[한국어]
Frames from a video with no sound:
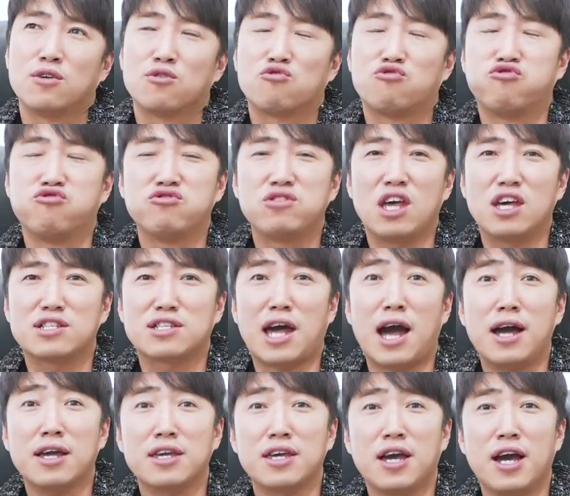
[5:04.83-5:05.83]
군의
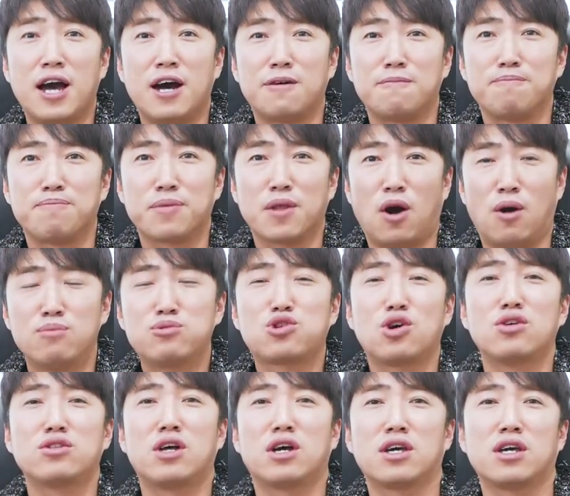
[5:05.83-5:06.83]
사기가
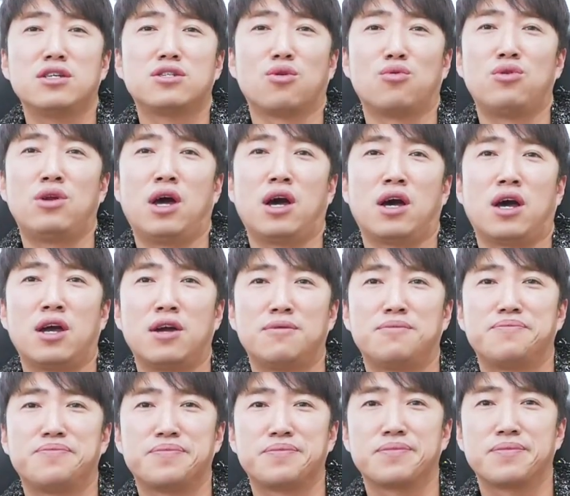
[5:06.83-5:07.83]
엄청나게 이제 올라가요.
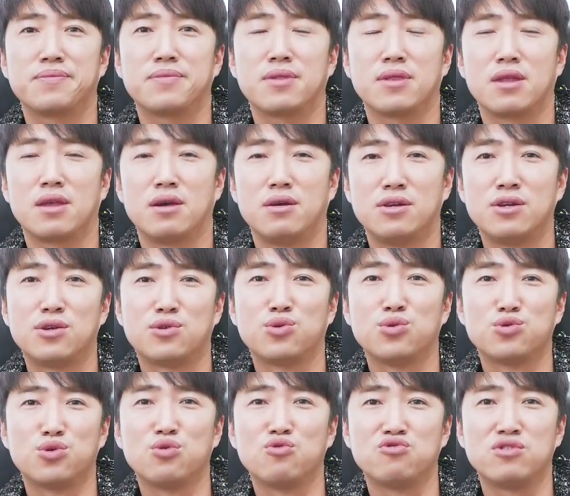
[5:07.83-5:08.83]

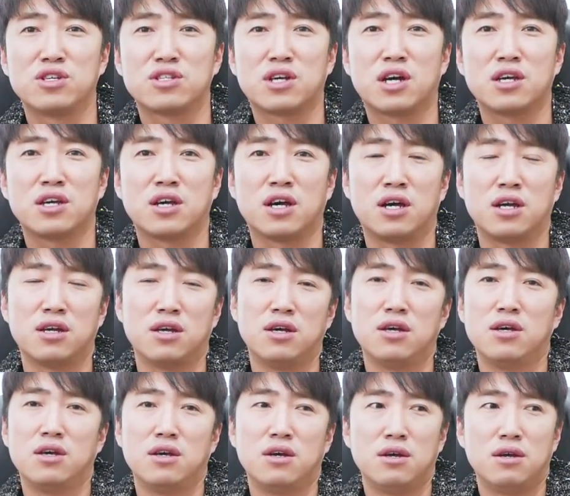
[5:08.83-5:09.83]
조조군의 사기가.
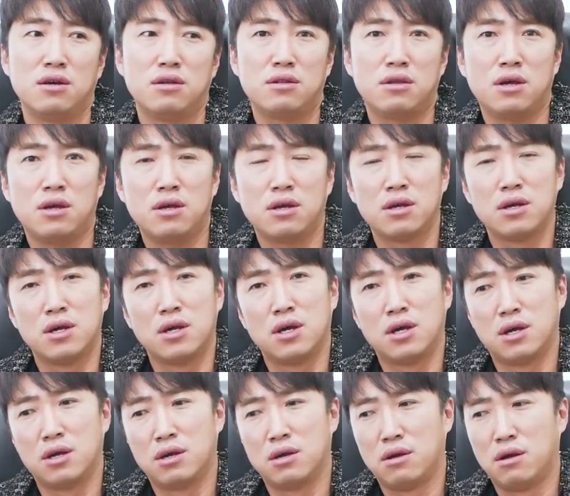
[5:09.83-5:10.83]
근데,
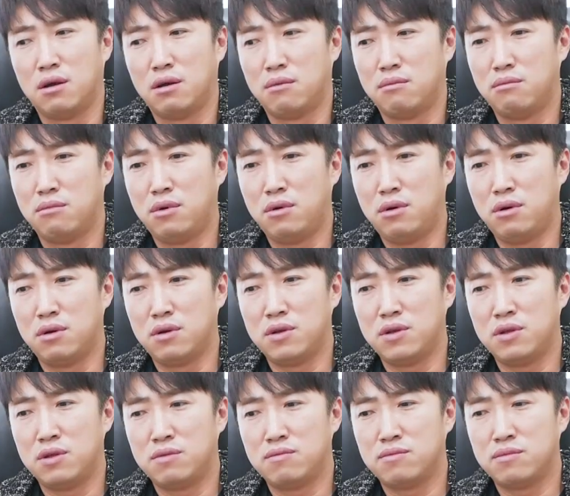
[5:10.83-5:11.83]
뭐,
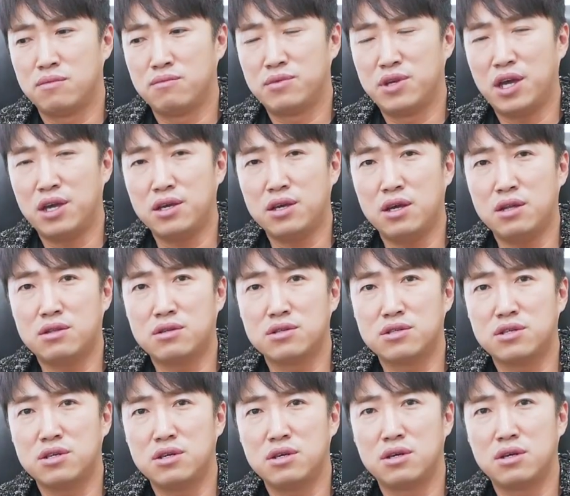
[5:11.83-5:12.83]

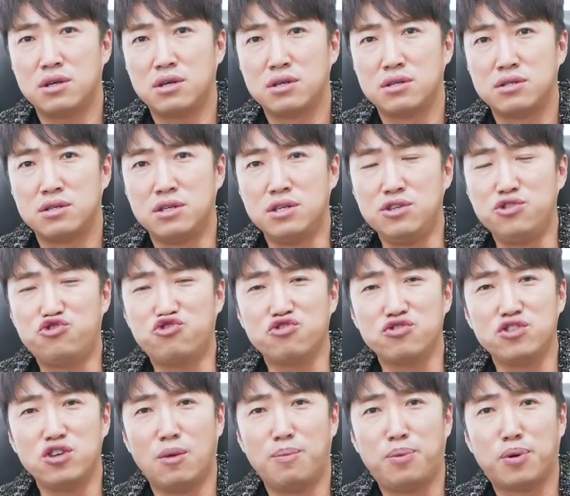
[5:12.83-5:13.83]
얘기했듯이,
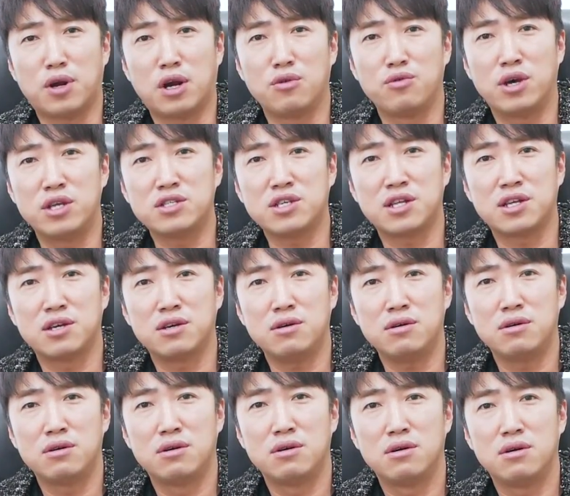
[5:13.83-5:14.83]
인중여포라고 했잖아요?
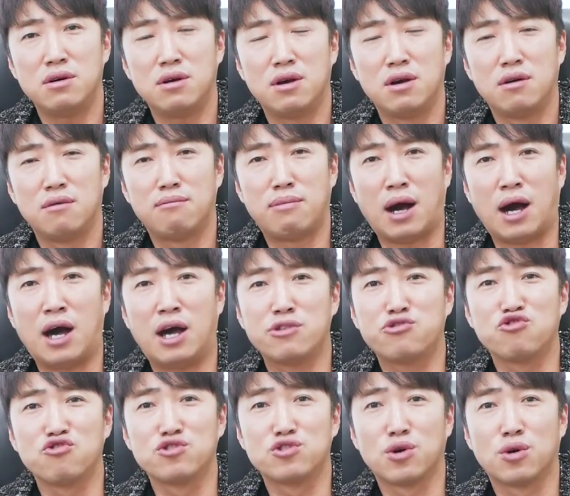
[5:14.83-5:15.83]

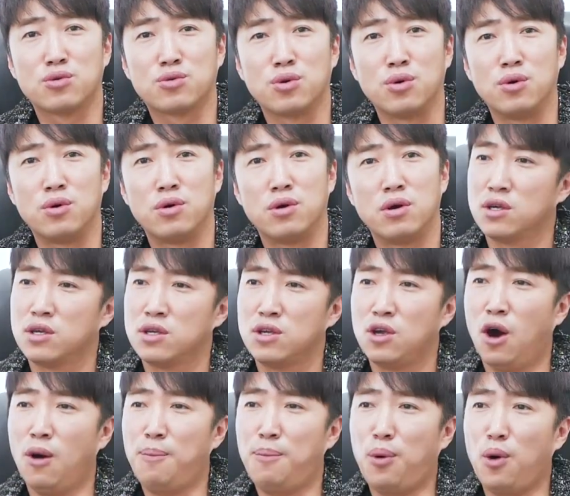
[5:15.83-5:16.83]
마중족토.
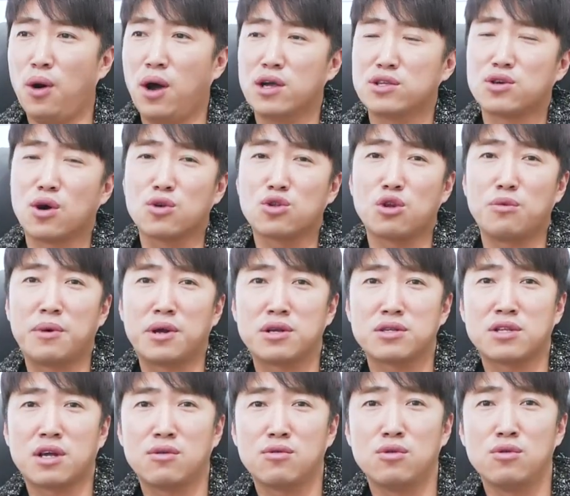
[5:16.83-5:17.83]
여포가 적토마를
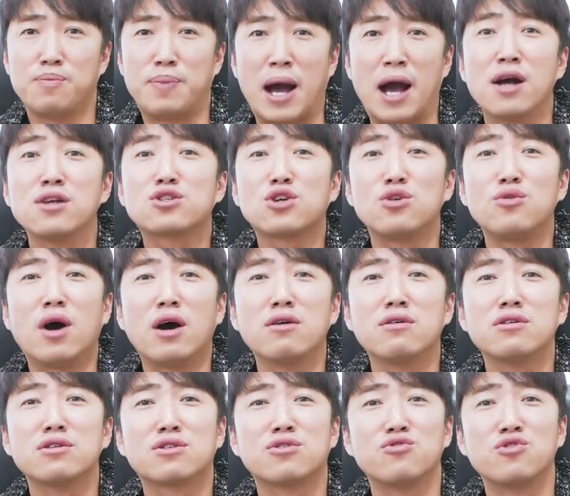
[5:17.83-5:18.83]
타고
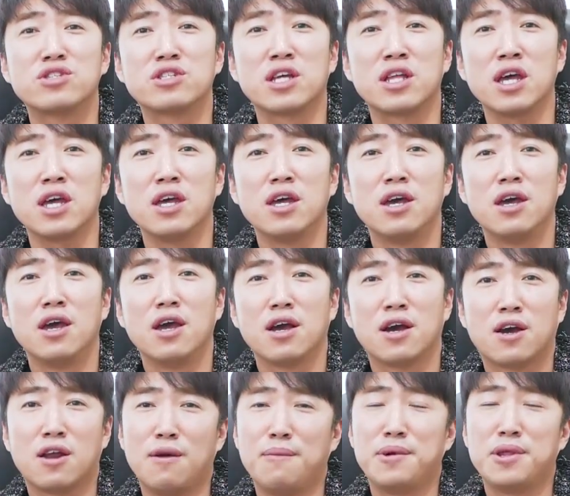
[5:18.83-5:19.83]
방천화극을 들고 있잖아요.
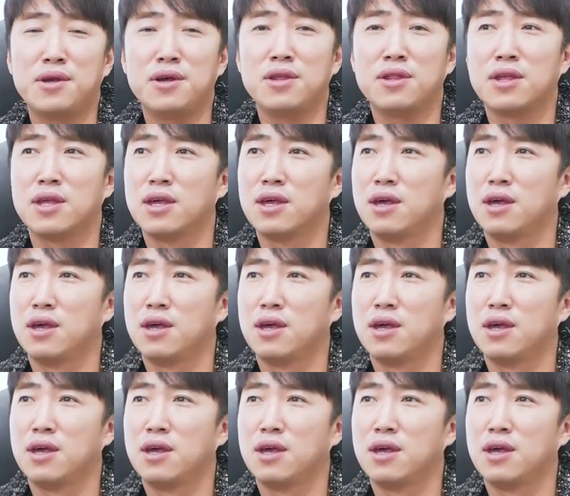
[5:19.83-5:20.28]
그러면은